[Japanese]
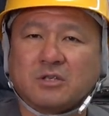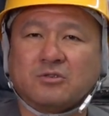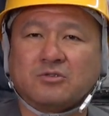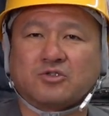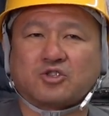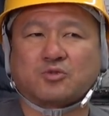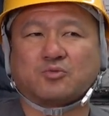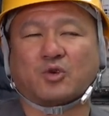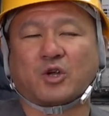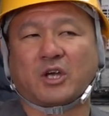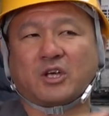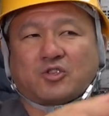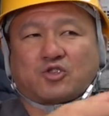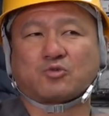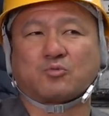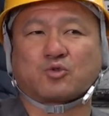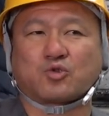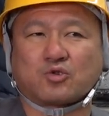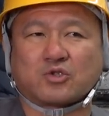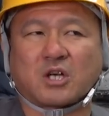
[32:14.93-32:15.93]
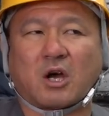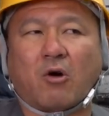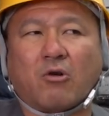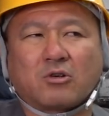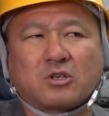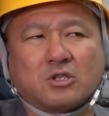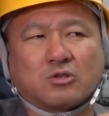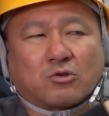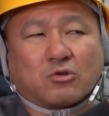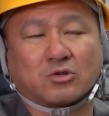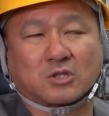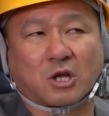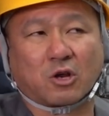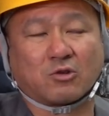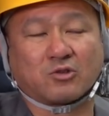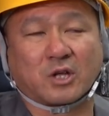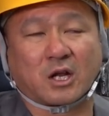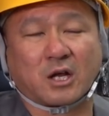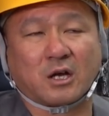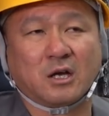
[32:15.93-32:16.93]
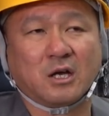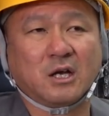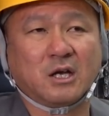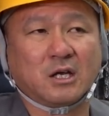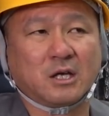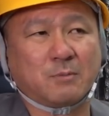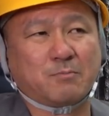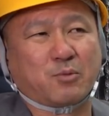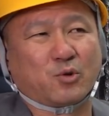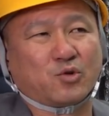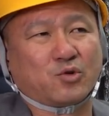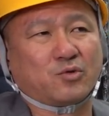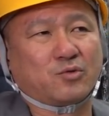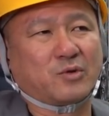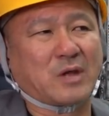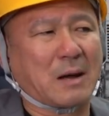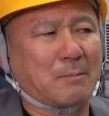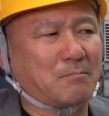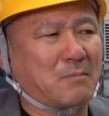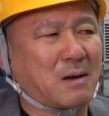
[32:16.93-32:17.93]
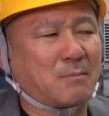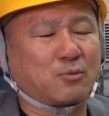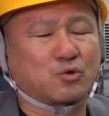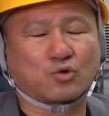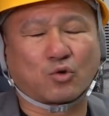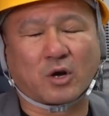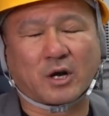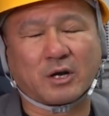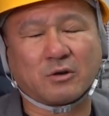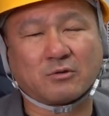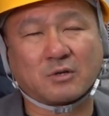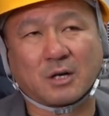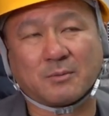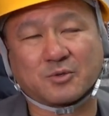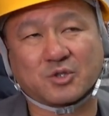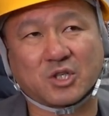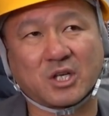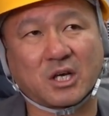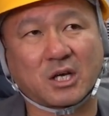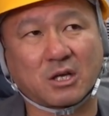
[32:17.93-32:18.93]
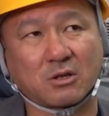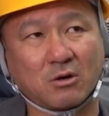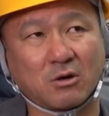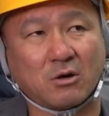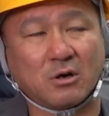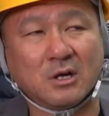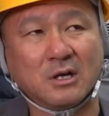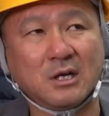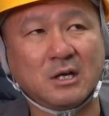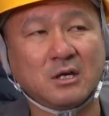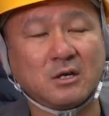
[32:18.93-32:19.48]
YouTube の編集もそう。じゃあ大きいところに頼んだら1本何万も取られるかもしれんけど、